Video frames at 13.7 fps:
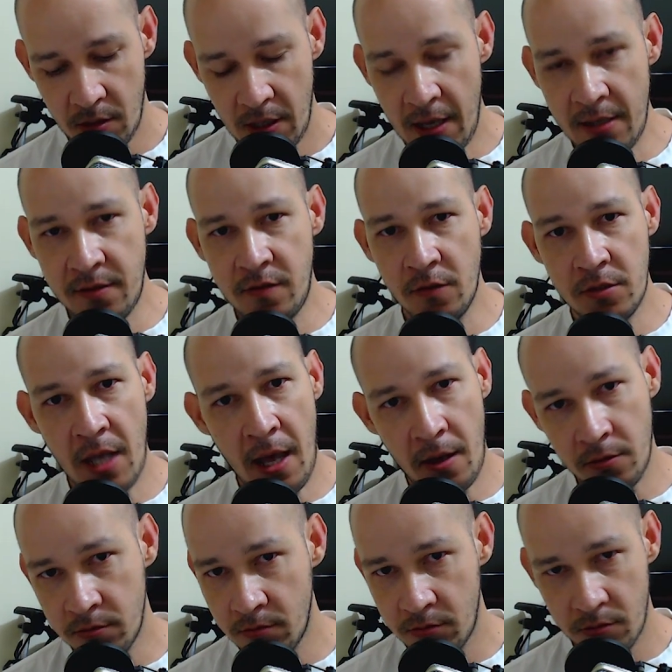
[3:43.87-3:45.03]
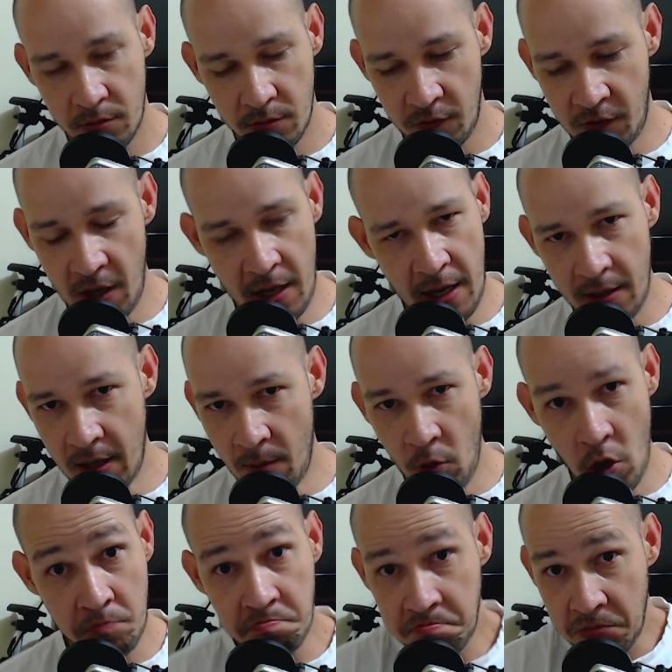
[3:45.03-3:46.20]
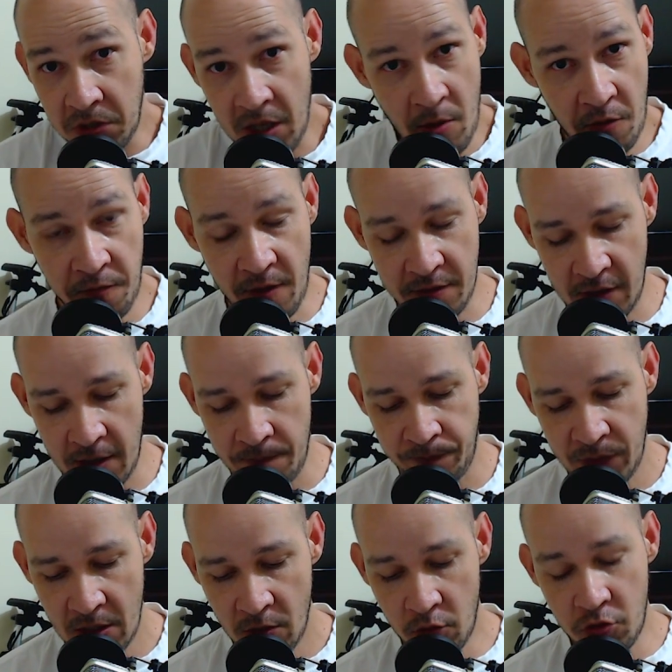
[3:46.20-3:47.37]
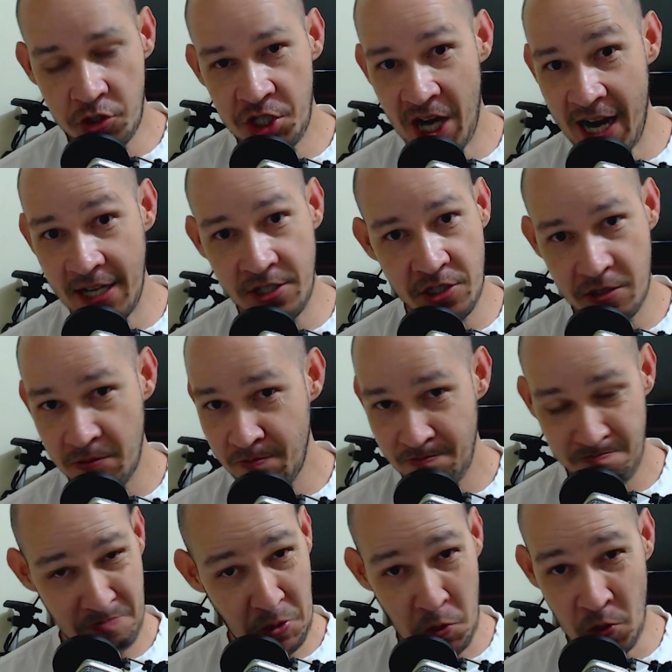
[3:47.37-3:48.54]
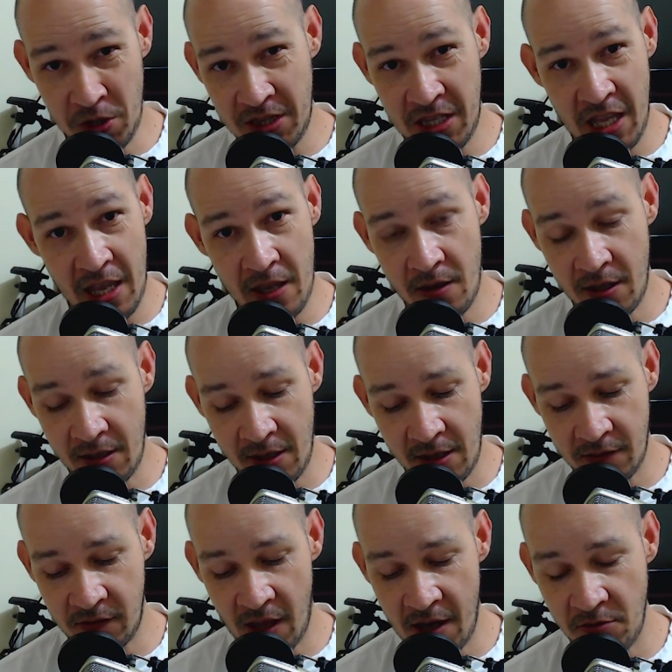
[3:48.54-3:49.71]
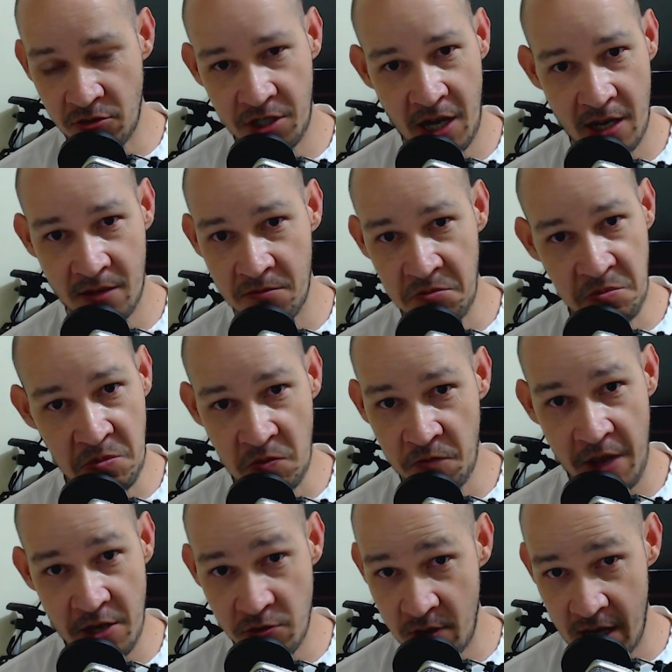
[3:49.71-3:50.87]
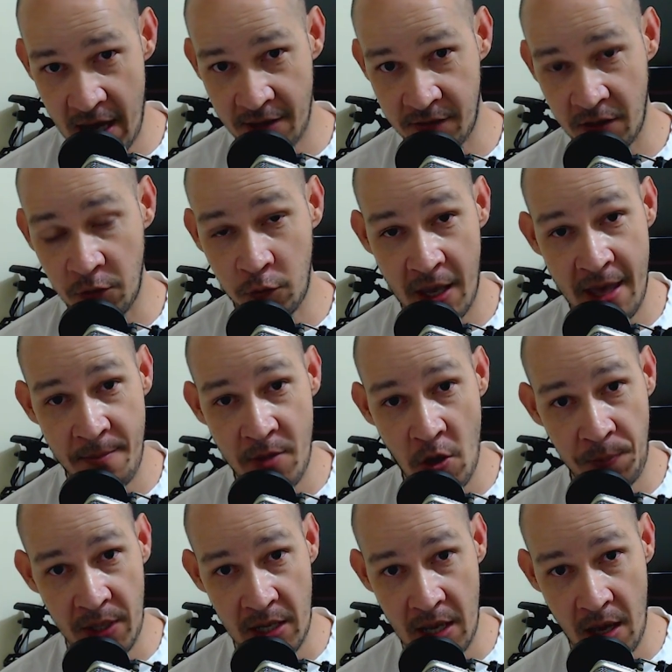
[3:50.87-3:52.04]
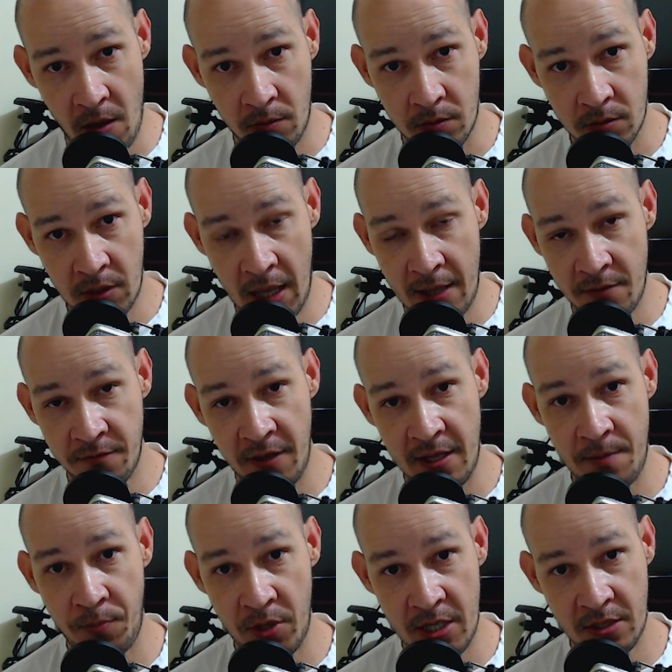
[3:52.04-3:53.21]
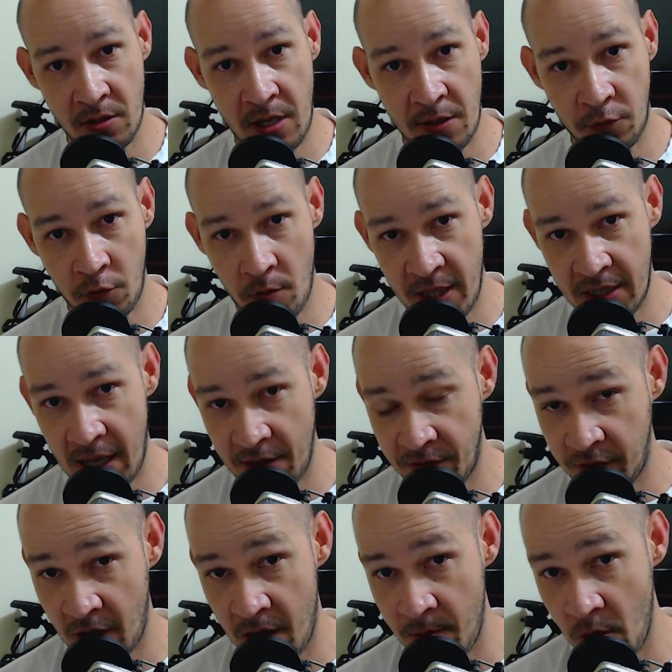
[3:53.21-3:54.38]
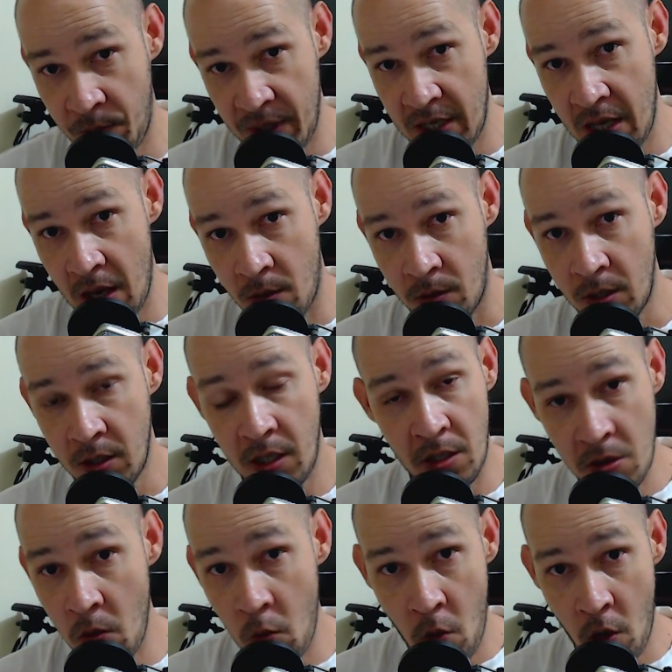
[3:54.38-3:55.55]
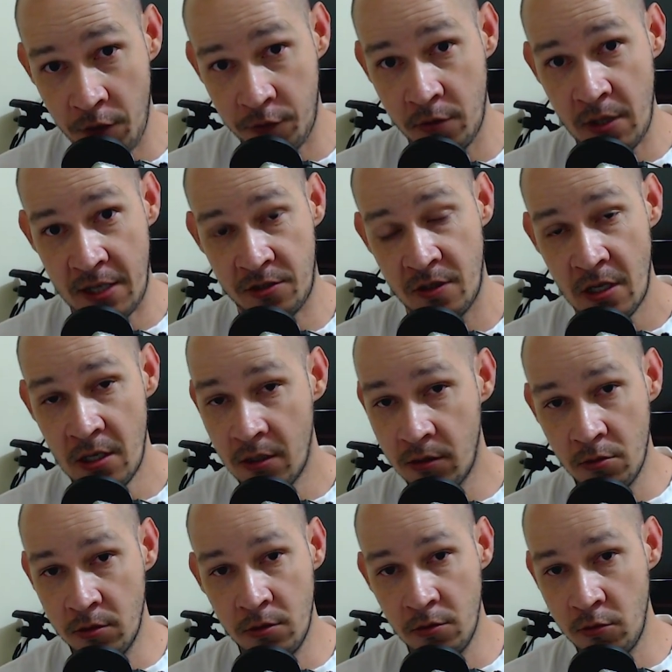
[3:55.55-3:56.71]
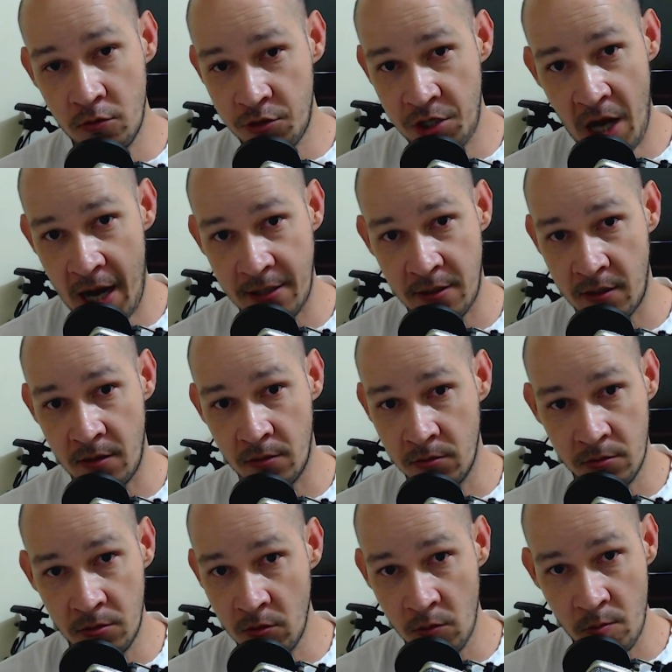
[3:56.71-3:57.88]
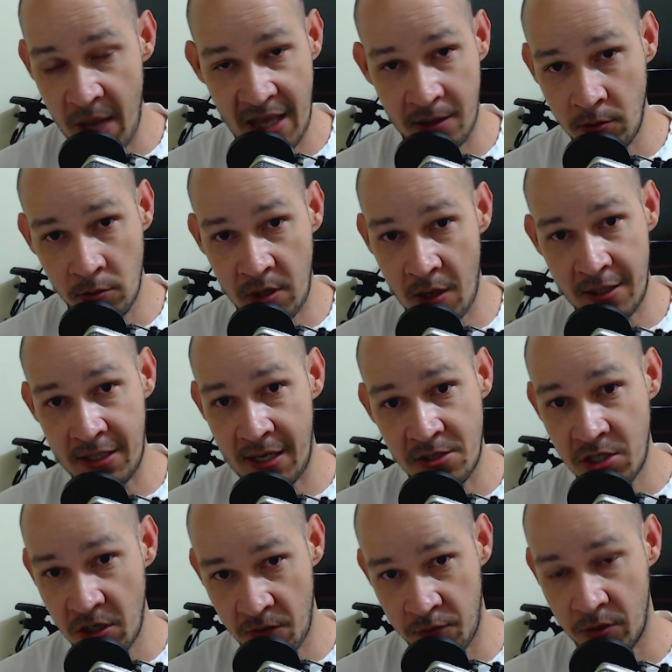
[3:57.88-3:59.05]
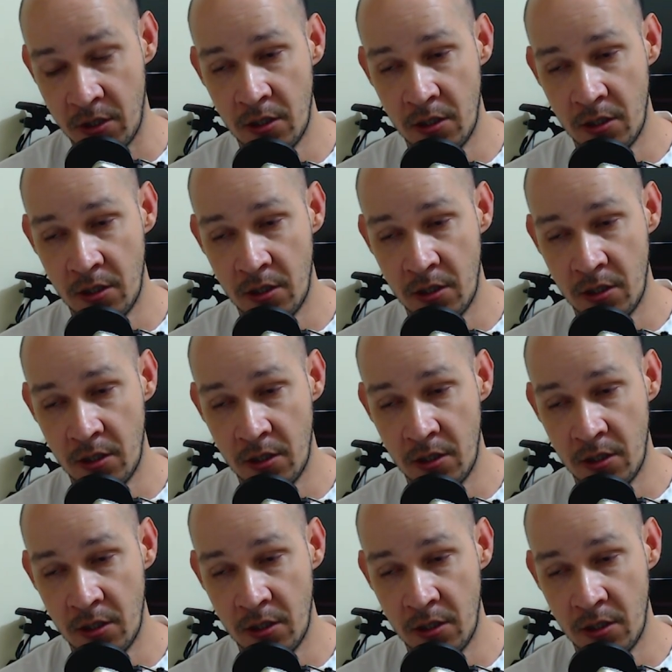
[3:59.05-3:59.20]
Until Dawn, zerei, acabou. Não tem mais o que fazer. Um chart, odeio a, a saga Uncharted, não vejo graça. Isso aí é minha opinião, tá? Não venha depois detonar nos comentários, isso aí é minha opinião. Eu não gosto da, do, do, do Uncharted, eu não, não, não tenho atrativo.